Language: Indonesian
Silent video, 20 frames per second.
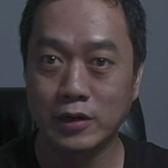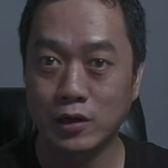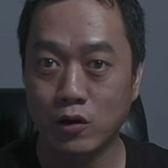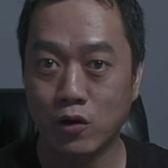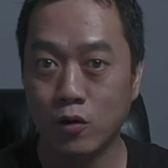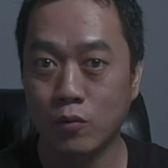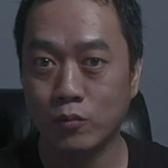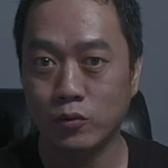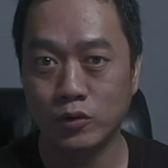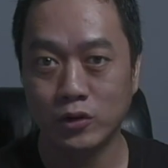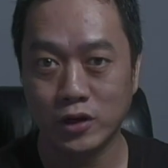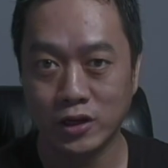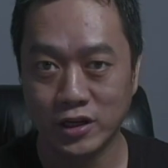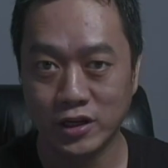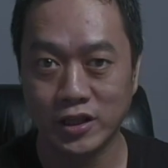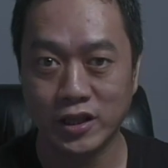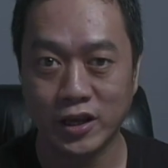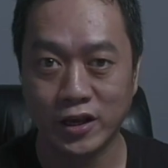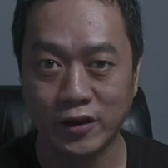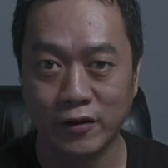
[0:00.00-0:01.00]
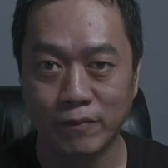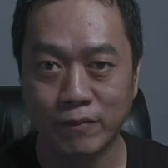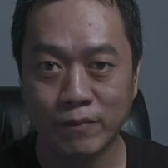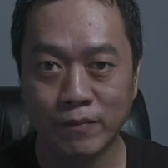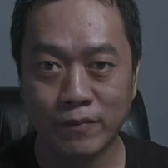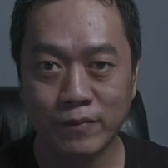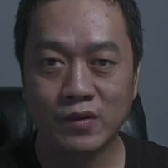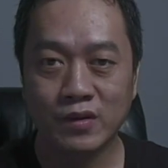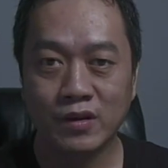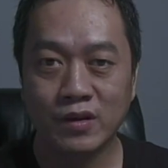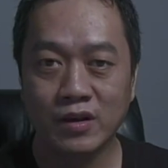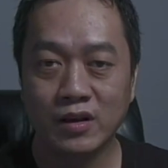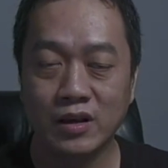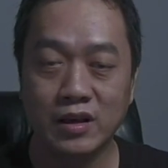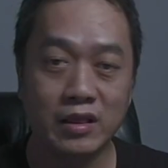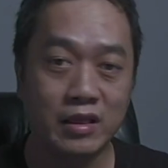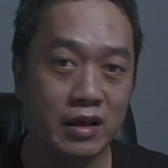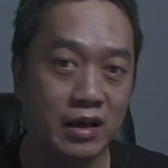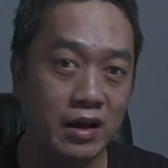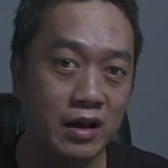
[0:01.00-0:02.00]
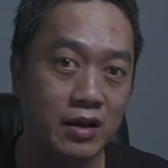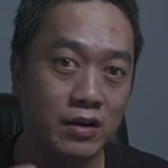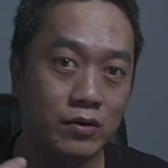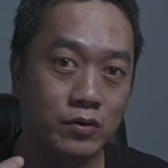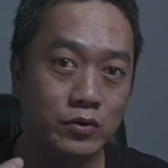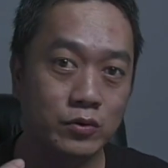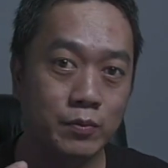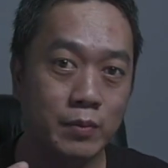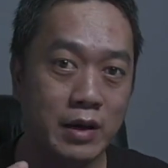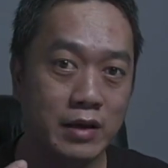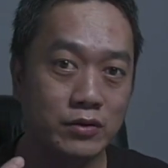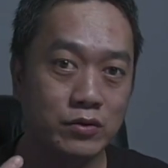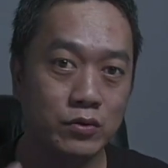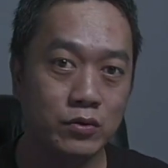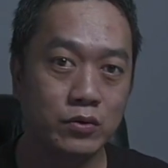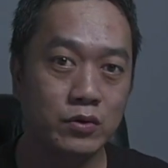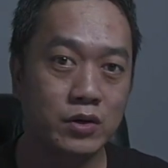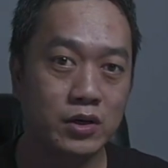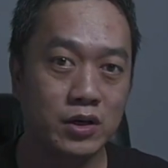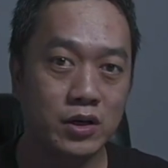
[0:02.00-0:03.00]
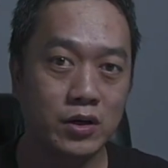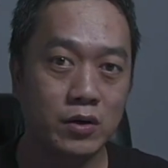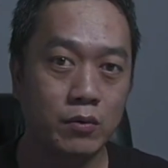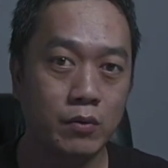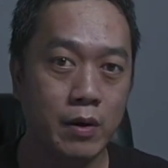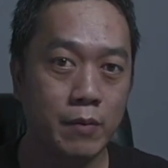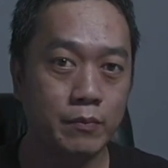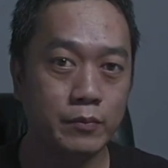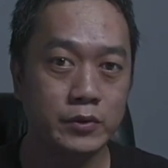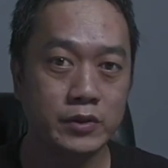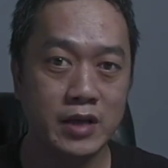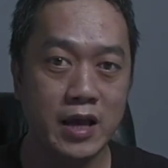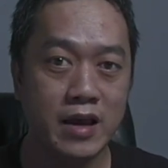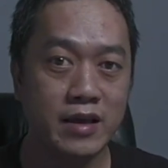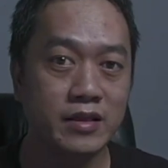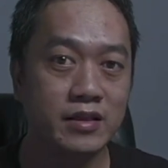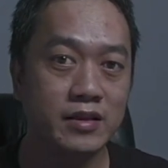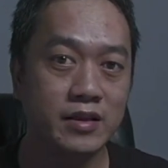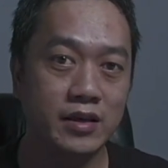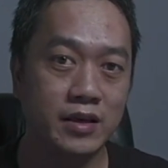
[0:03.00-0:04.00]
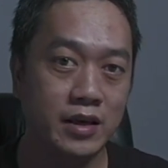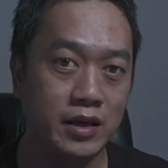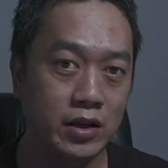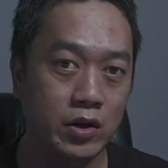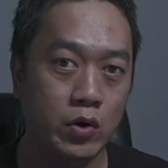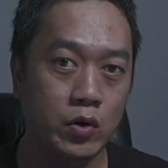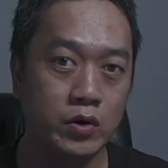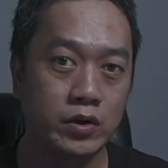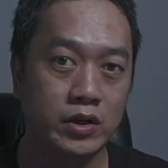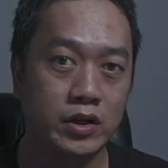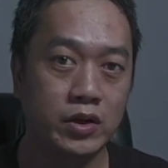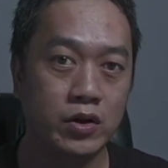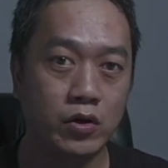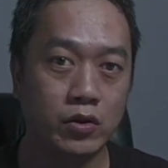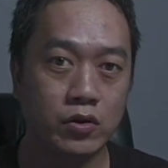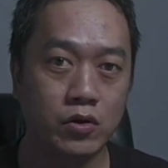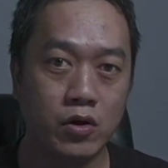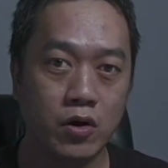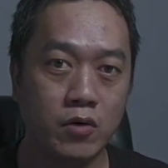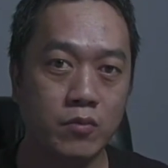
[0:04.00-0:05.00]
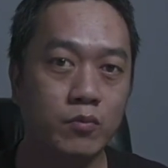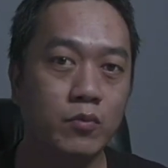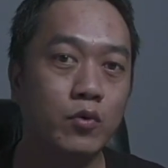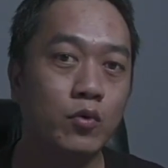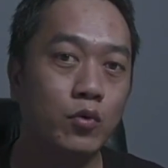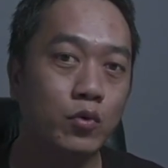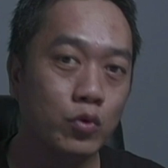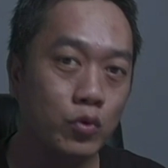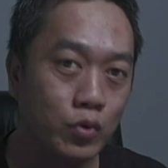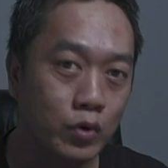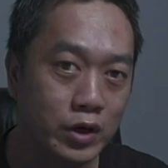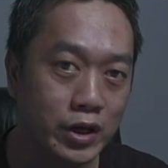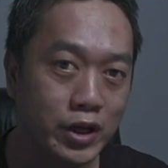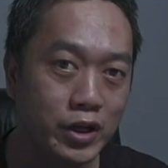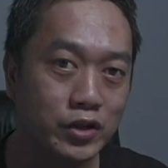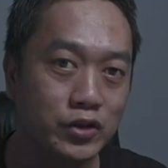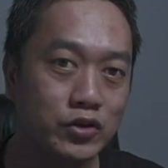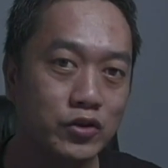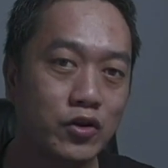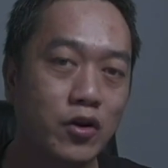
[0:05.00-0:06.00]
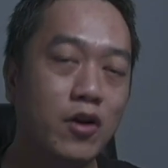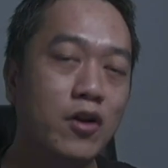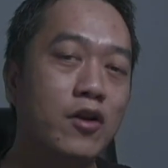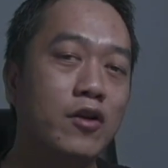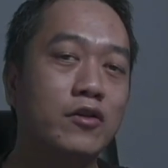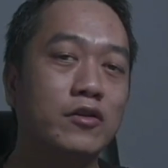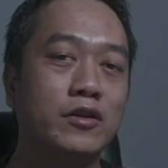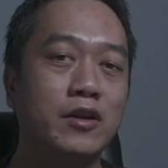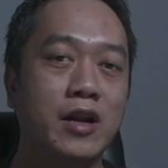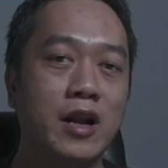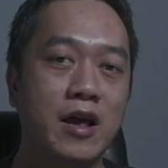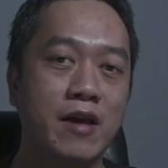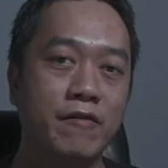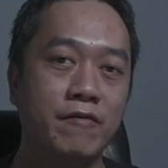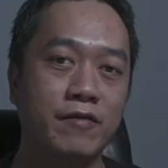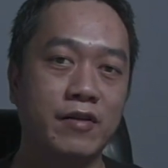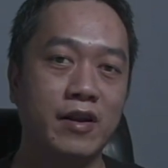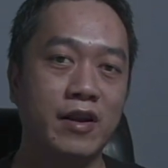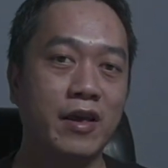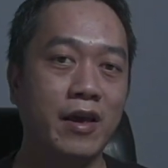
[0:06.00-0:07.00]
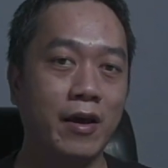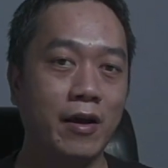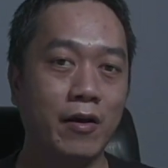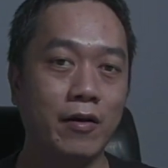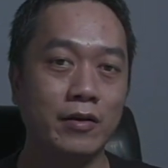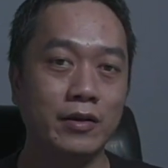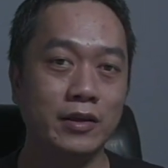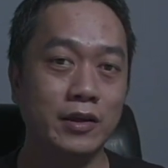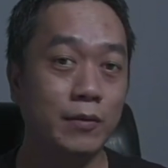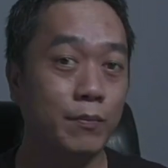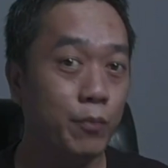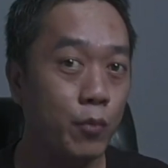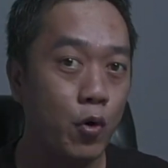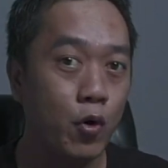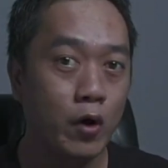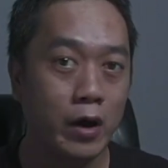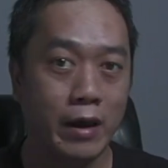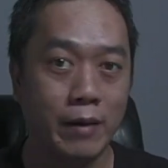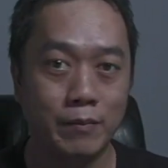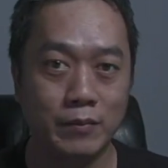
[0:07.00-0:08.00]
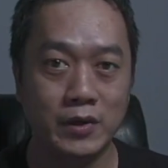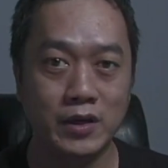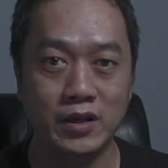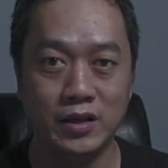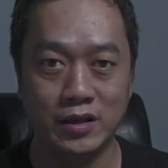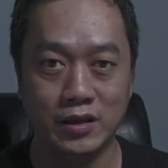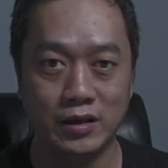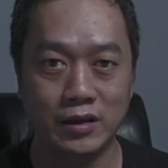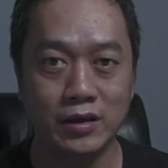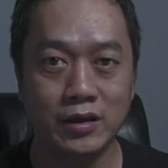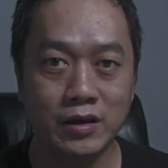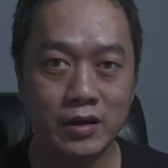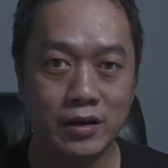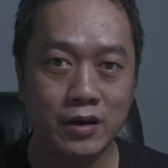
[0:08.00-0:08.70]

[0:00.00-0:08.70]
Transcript: komputer kita. Kita harus masuk ke website kinoni.com untuk install driver Epocam ini